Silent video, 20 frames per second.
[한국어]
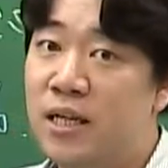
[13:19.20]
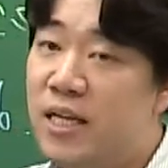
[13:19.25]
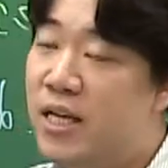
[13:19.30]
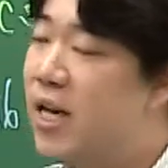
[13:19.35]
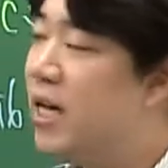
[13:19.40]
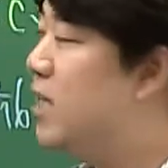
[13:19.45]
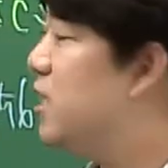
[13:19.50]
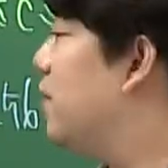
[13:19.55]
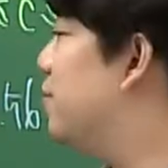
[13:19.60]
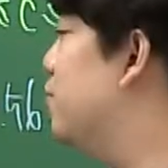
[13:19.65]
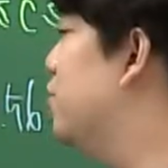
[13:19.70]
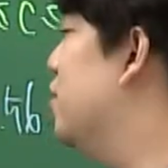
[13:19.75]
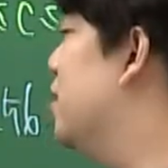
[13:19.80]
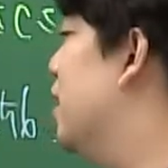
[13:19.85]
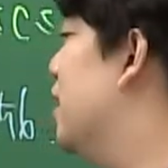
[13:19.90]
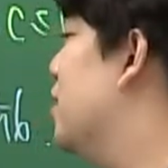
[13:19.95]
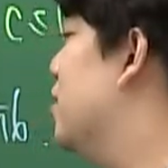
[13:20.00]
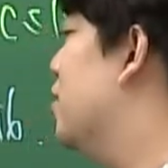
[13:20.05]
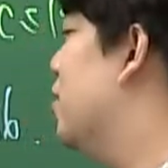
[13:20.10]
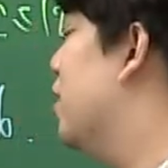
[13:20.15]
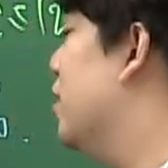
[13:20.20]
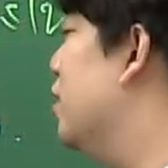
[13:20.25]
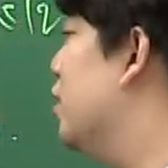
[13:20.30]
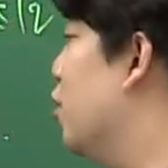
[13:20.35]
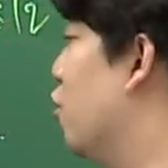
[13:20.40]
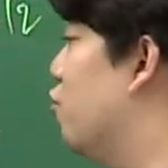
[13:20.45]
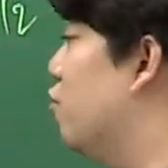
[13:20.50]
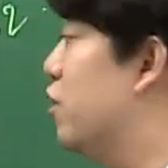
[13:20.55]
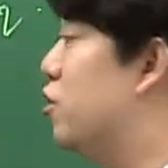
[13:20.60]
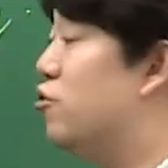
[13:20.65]
이게 이제 분자에 들어가는
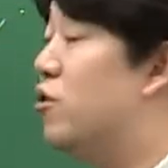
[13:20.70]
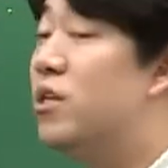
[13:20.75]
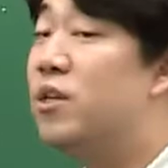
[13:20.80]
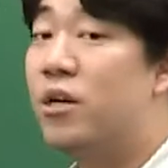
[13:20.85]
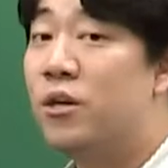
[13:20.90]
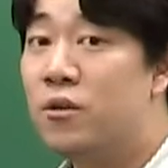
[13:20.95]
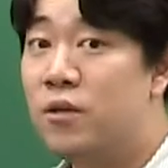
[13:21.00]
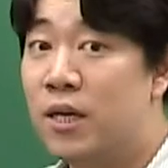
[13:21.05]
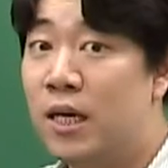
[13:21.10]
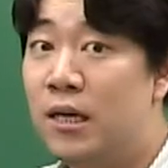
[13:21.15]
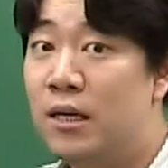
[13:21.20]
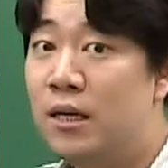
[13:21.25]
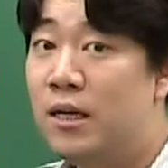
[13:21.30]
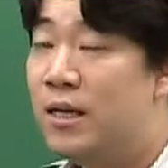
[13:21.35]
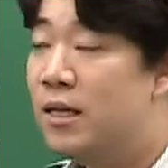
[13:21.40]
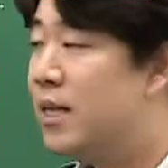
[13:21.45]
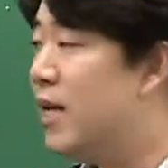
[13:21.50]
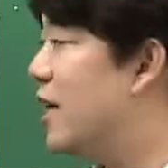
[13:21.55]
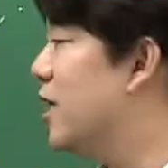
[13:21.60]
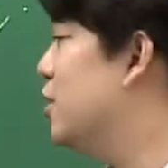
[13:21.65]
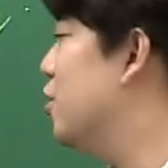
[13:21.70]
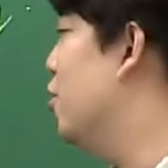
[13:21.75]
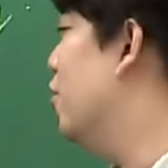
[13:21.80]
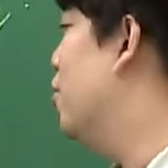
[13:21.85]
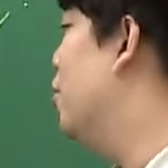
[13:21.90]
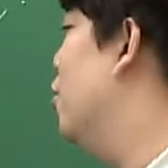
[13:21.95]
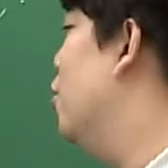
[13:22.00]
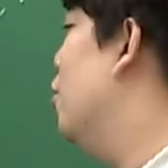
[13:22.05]
경우의 수가 될 거다. 따라서